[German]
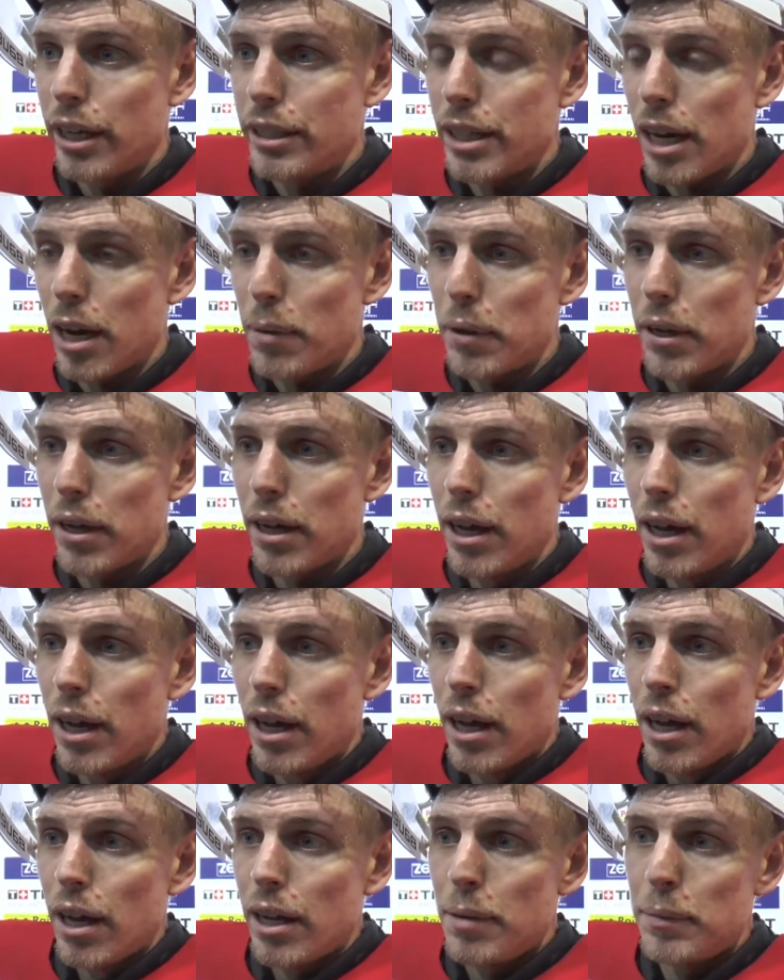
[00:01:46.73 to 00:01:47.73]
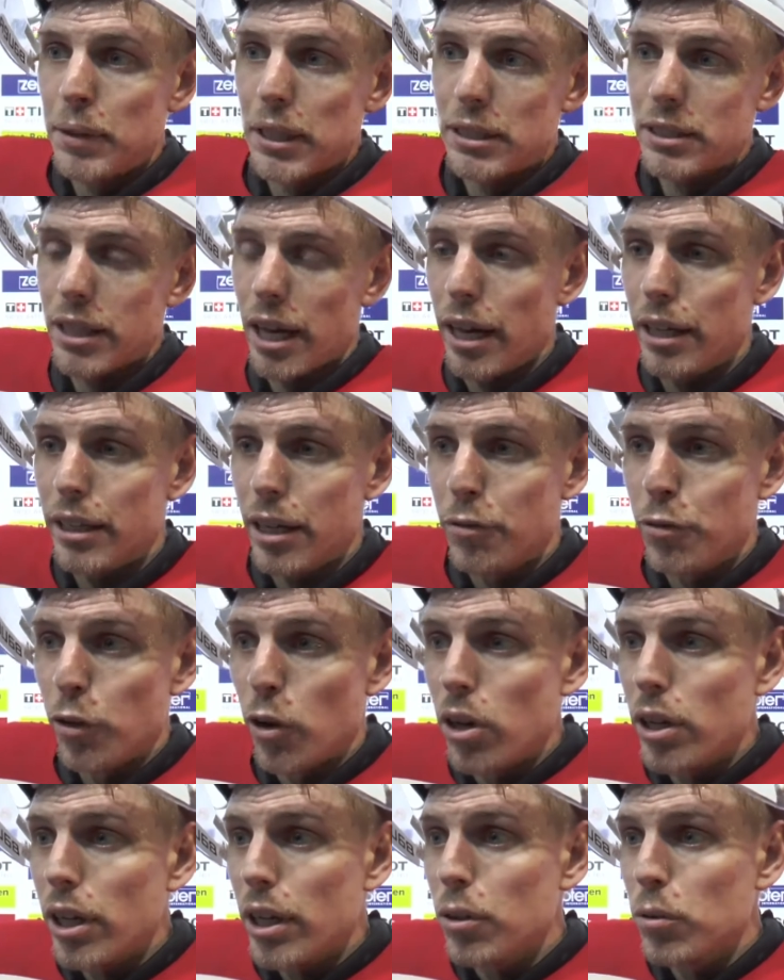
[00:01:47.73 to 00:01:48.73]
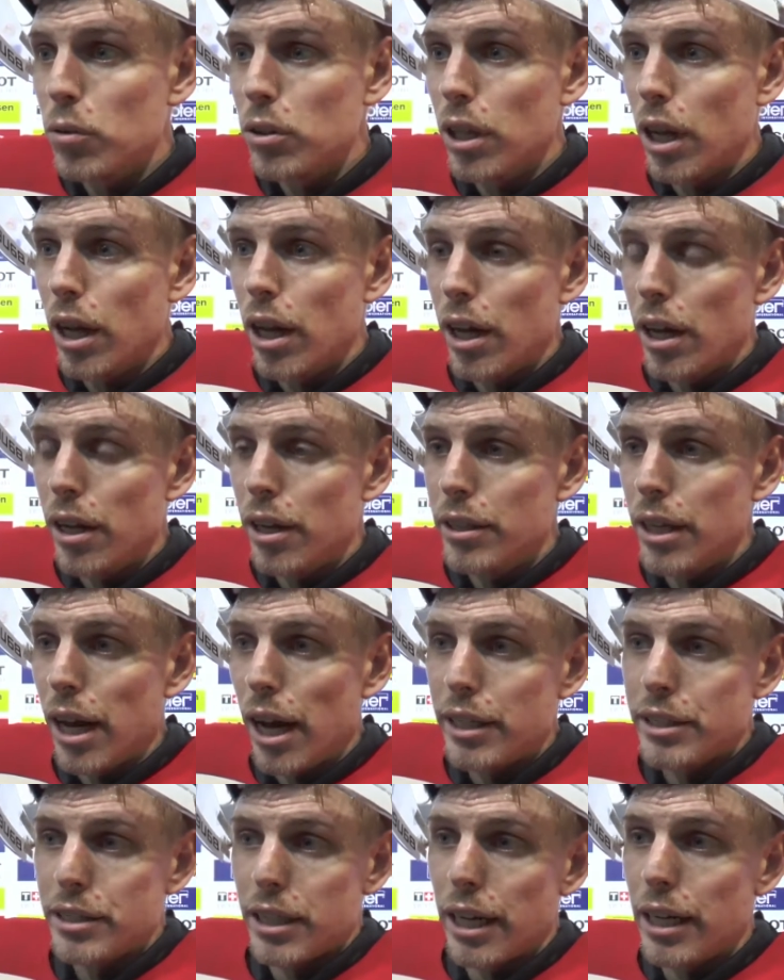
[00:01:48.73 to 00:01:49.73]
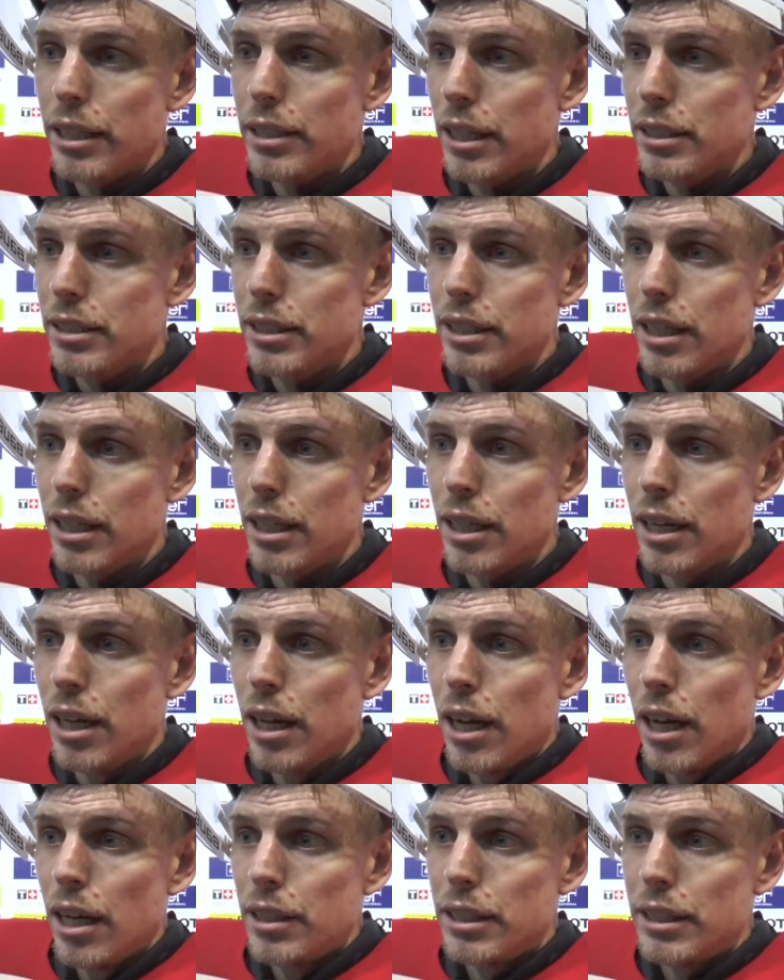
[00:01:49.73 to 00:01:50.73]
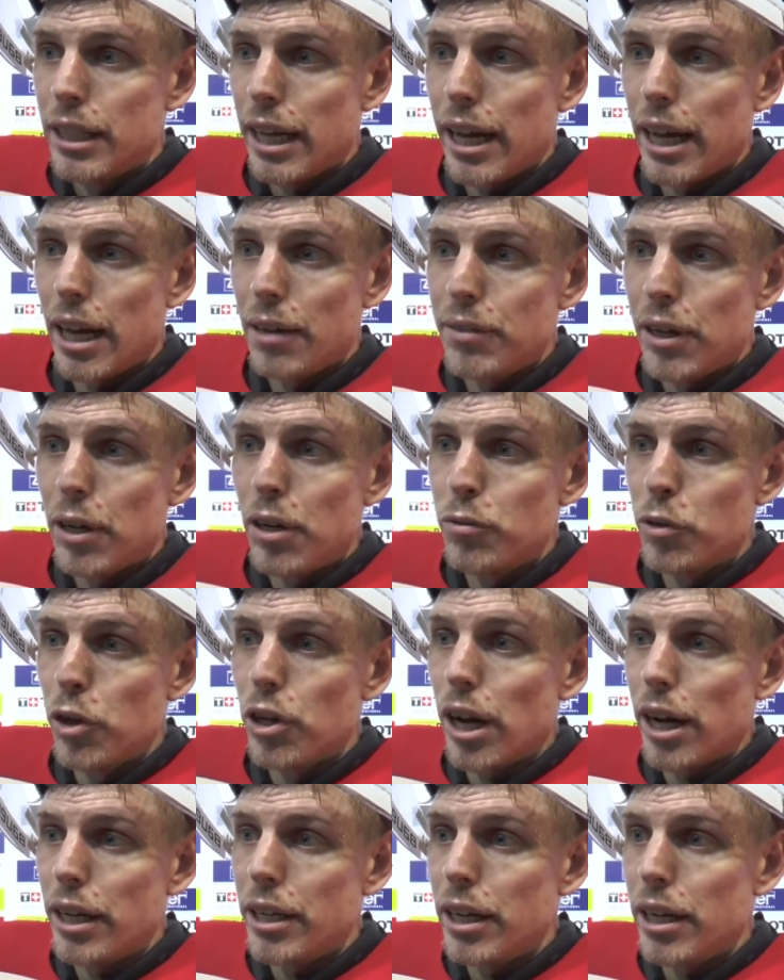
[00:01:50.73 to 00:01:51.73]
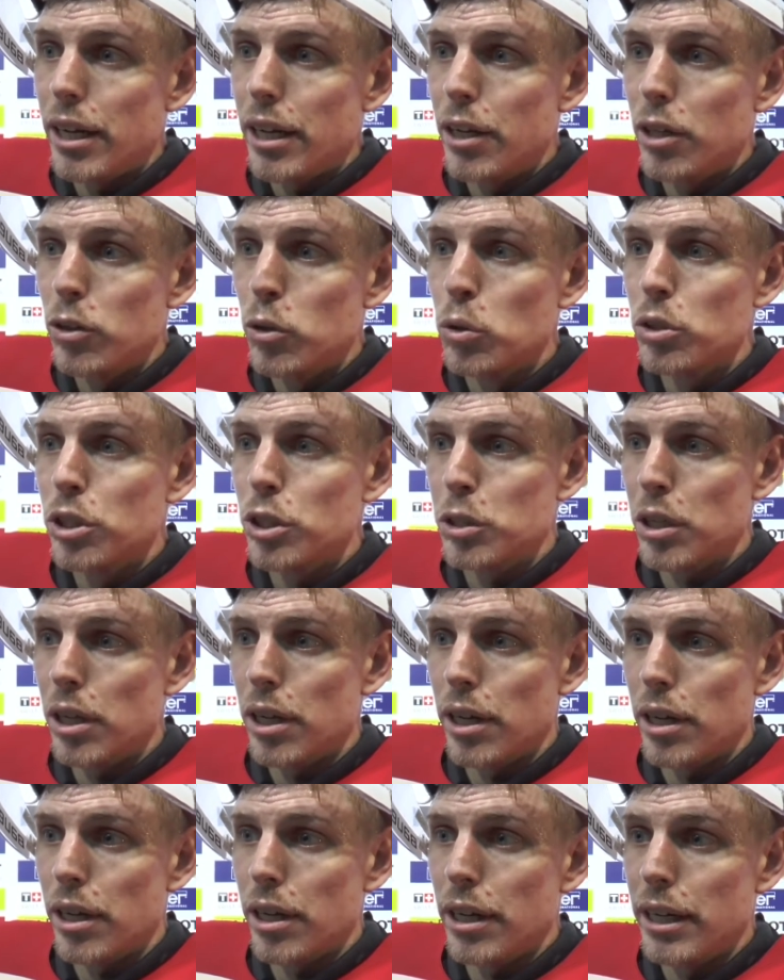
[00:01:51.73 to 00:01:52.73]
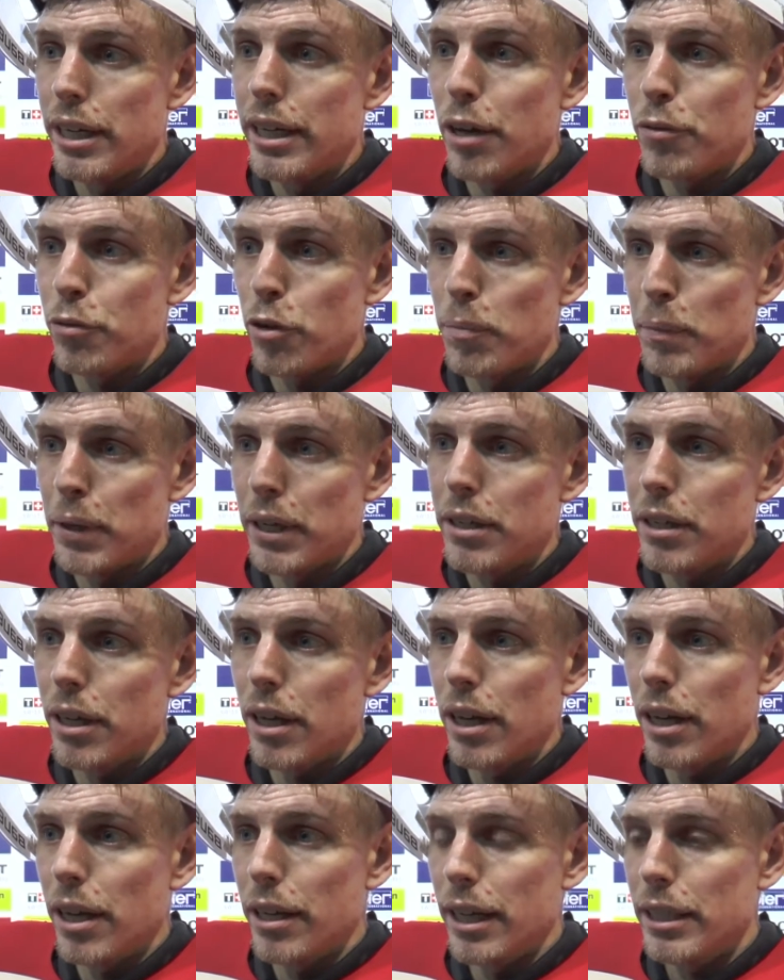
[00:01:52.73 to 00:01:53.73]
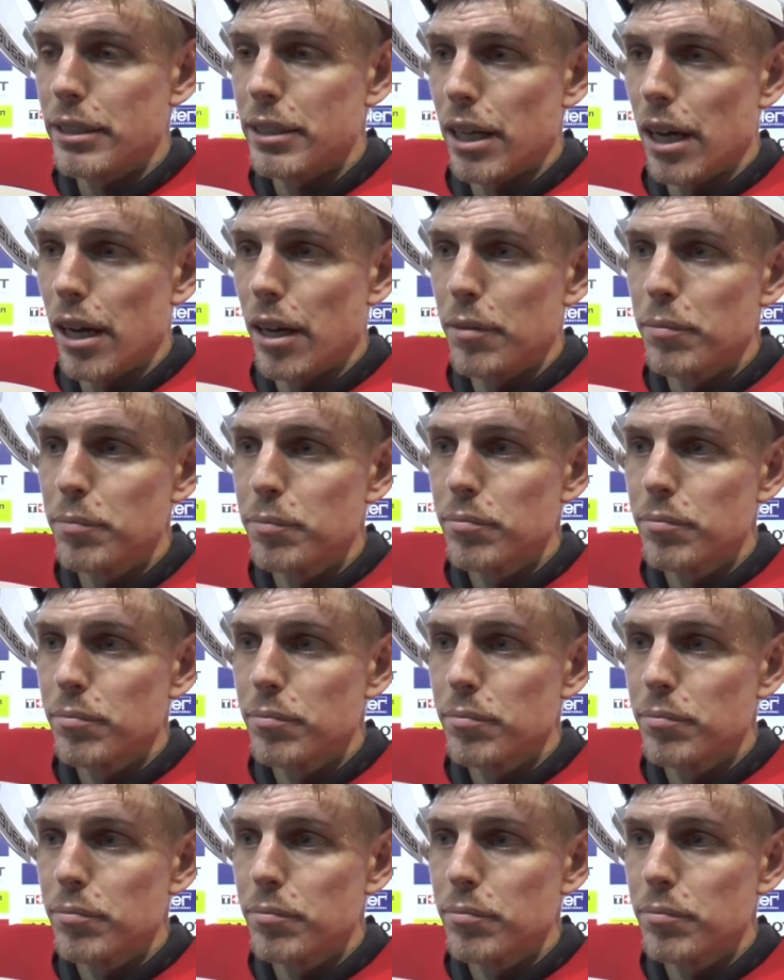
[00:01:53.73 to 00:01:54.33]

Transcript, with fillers: Ich habe immer das ge gefolgt und äh, ja, ich denke, dass die, die DL würde eine gute äh, Liga für mich äh, nächstes Jahr.